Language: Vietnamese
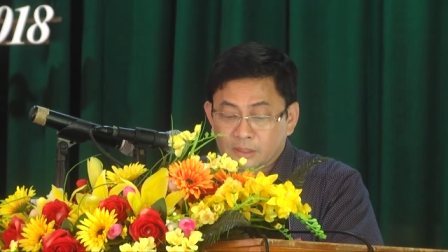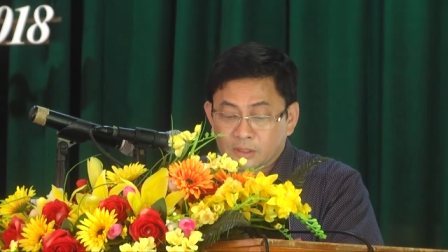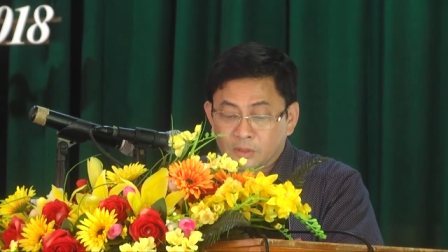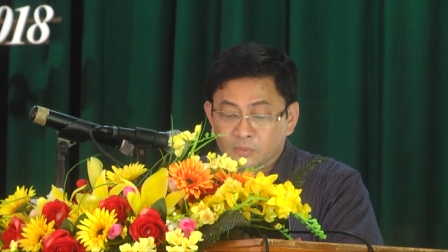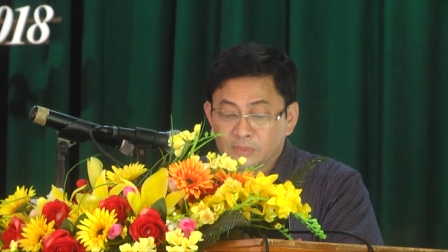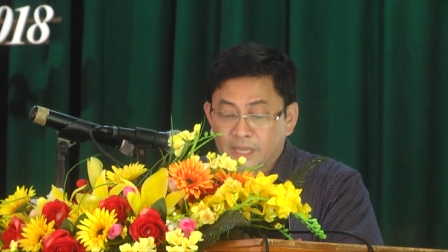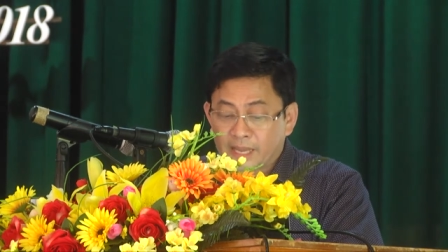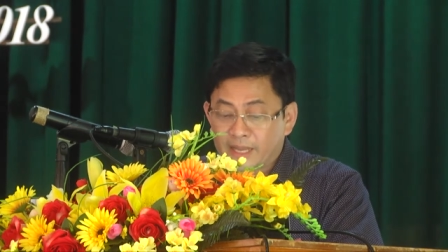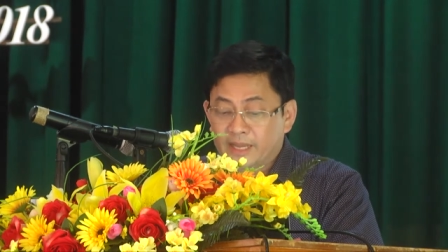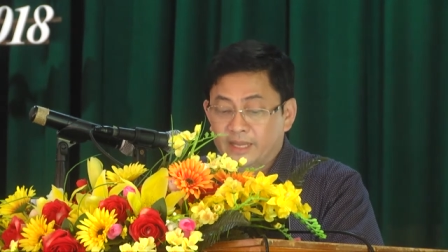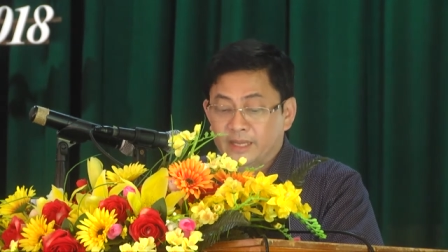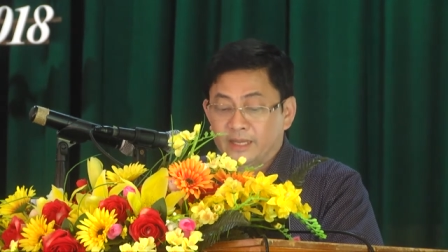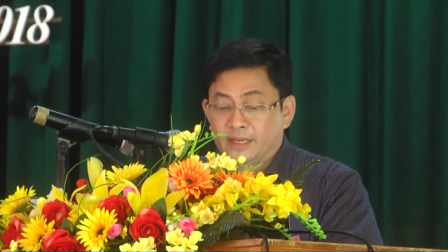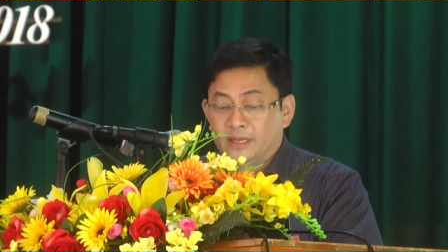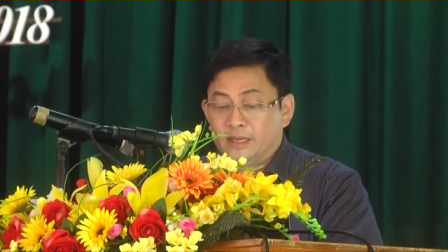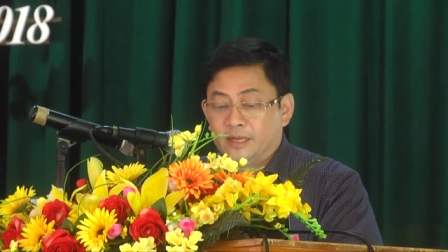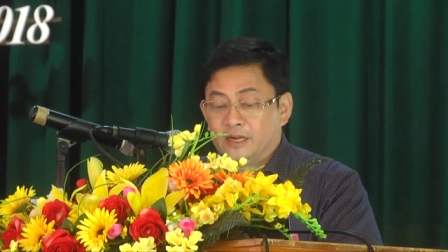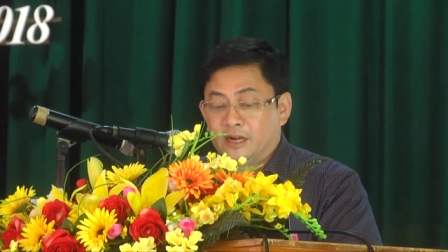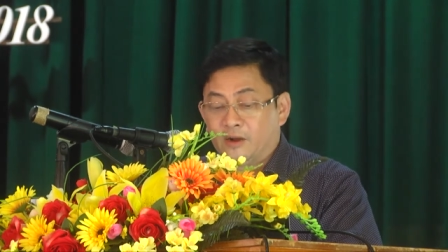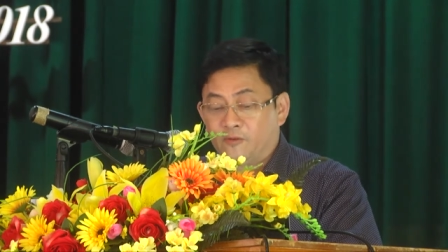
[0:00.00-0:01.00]
chúng ta
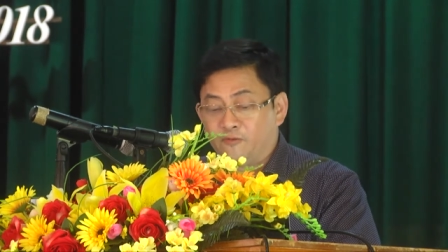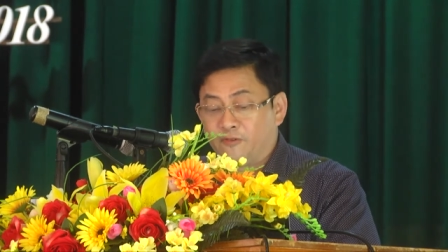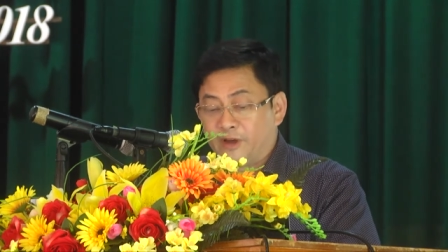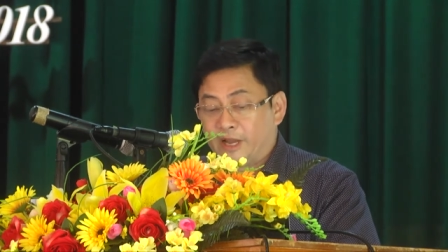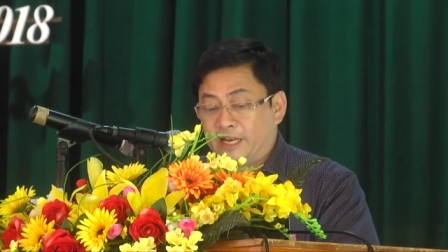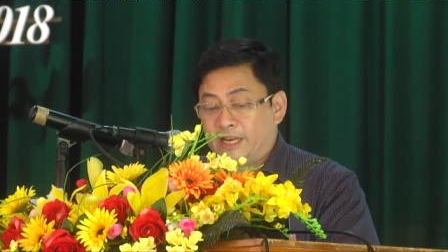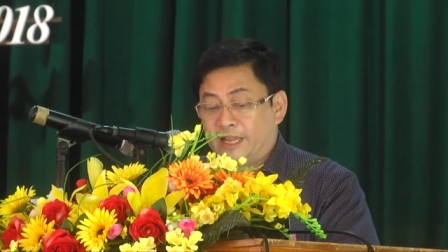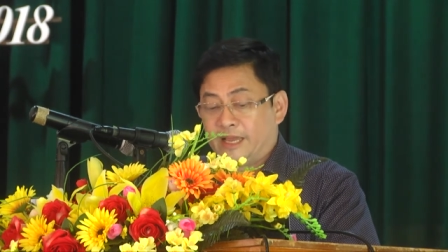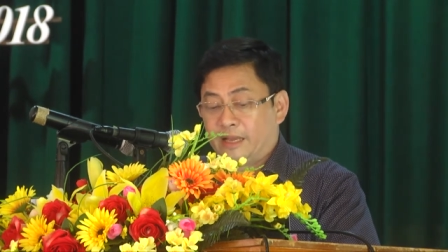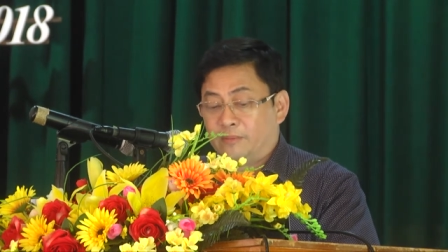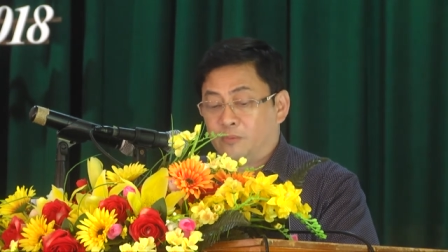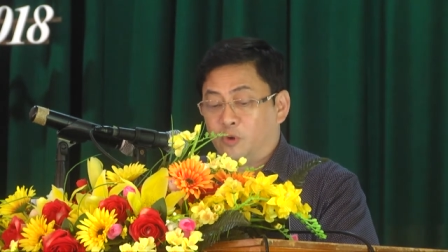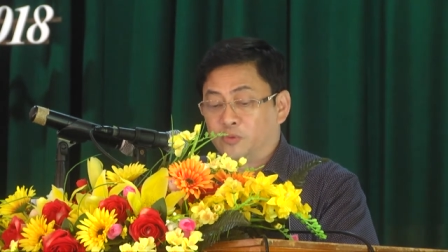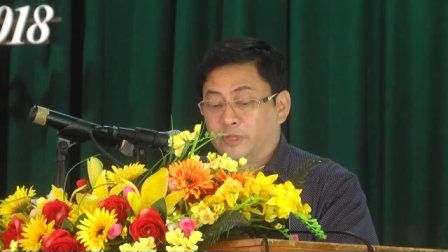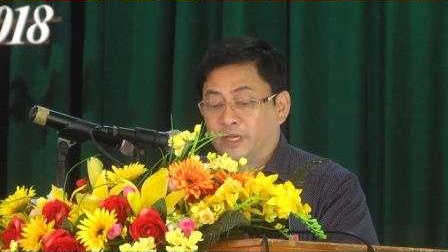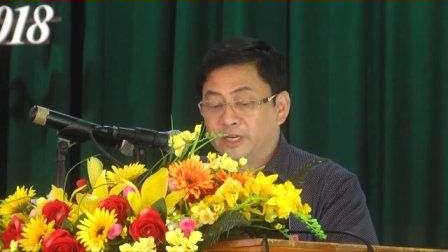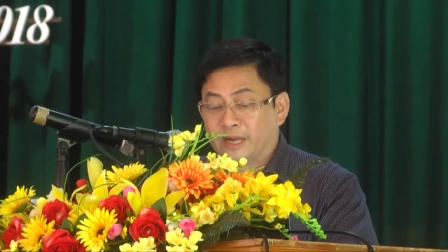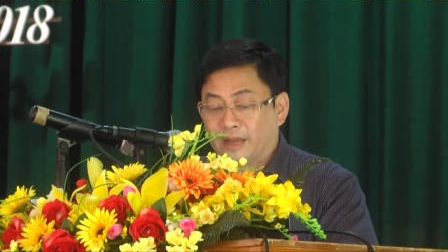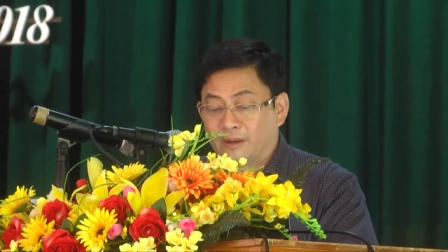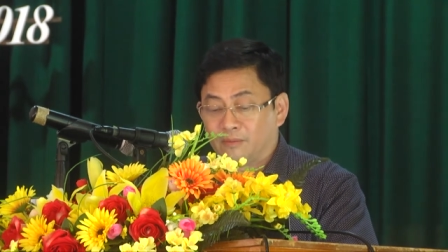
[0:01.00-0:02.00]
không phải là một
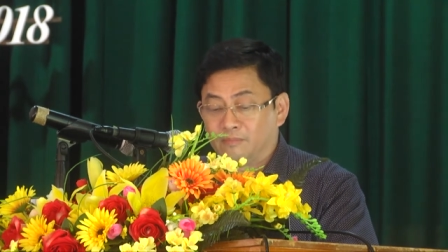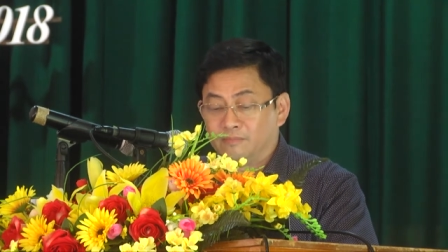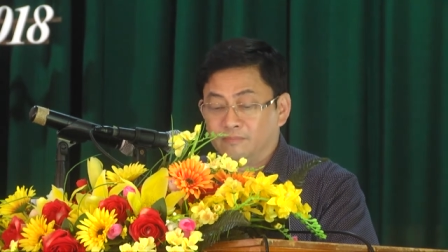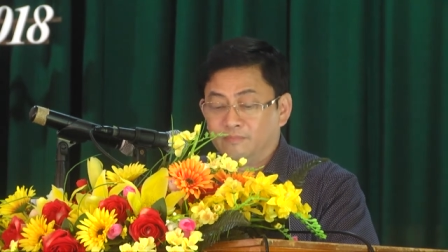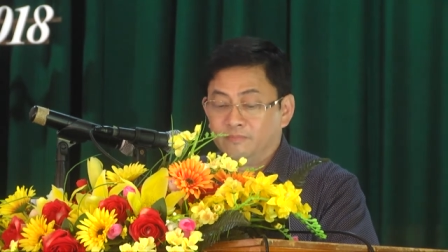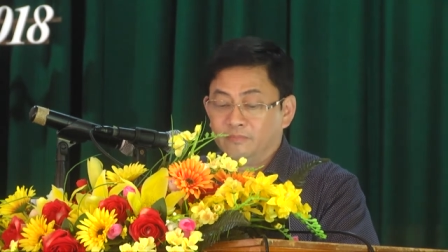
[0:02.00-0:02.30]
chất độc